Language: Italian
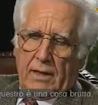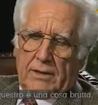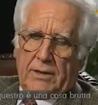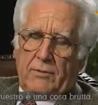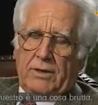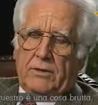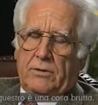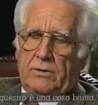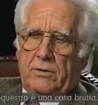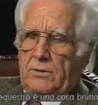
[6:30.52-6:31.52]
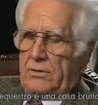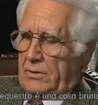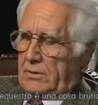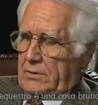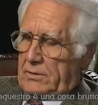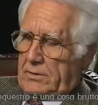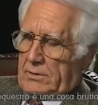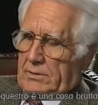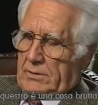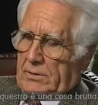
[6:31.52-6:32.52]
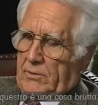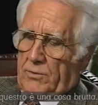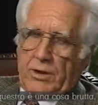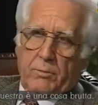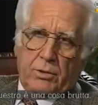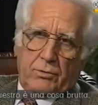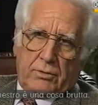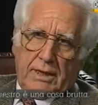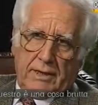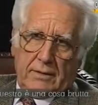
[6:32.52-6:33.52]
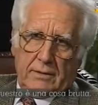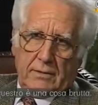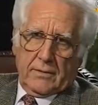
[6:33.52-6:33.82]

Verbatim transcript: Se questo è una cosa brutta,